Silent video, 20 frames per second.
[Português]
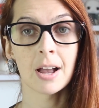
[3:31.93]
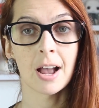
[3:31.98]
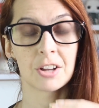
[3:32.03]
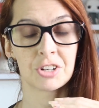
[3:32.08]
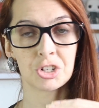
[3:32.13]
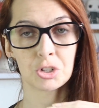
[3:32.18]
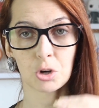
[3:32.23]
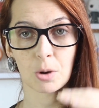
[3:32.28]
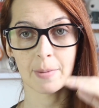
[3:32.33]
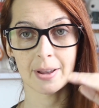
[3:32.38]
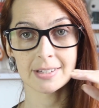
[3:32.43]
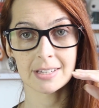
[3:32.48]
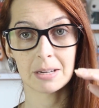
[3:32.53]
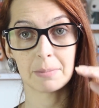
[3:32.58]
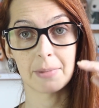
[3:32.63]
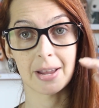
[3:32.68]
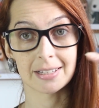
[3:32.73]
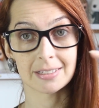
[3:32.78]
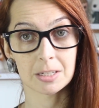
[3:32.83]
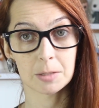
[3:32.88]
A gente começa
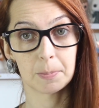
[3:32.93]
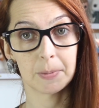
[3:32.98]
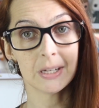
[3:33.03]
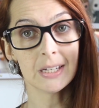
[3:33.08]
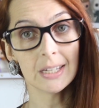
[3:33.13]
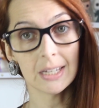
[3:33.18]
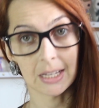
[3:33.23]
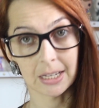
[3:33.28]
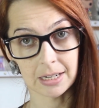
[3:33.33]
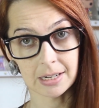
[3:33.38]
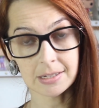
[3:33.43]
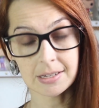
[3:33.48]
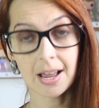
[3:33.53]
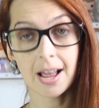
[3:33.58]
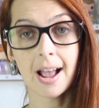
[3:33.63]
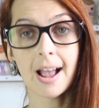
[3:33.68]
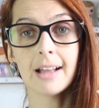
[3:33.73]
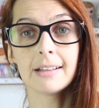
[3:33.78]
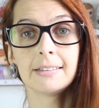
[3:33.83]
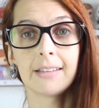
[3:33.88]
em metas
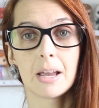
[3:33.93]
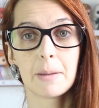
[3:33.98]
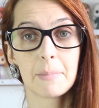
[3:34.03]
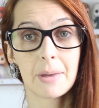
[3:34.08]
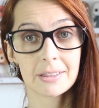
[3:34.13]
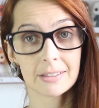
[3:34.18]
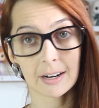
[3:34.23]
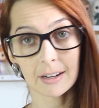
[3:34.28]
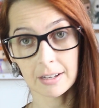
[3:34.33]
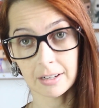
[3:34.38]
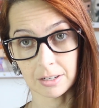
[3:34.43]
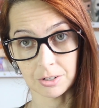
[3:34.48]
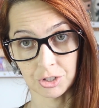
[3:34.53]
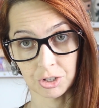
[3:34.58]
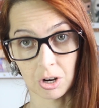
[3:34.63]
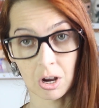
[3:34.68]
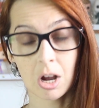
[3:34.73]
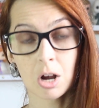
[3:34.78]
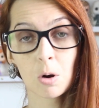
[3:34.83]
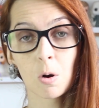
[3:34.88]
pequenas até a meta
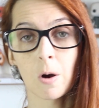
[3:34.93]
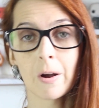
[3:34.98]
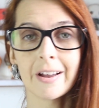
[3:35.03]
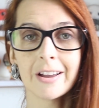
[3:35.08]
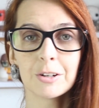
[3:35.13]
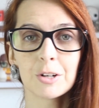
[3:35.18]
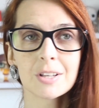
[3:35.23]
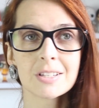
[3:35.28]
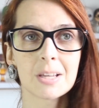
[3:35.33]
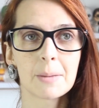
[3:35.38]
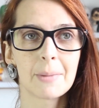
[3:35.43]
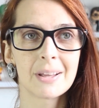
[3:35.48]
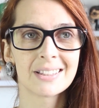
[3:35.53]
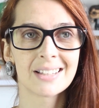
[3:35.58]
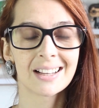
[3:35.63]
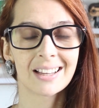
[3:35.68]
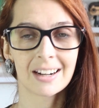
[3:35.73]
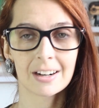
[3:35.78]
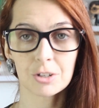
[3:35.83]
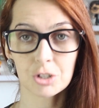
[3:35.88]
grande. Qual é a nossa
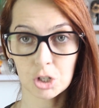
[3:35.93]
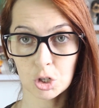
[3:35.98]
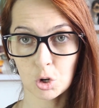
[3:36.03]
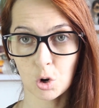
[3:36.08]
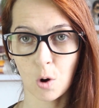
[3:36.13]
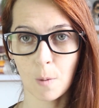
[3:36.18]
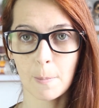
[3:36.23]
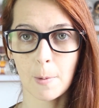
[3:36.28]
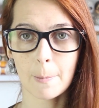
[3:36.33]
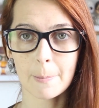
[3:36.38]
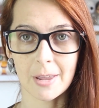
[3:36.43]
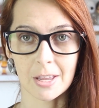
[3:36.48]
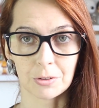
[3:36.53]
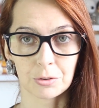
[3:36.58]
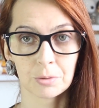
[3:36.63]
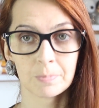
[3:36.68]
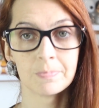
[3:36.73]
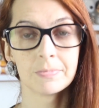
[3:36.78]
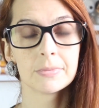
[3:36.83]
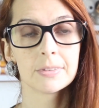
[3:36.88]
meta grande no
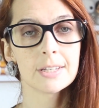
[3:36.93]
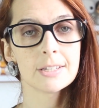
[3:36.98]
momento?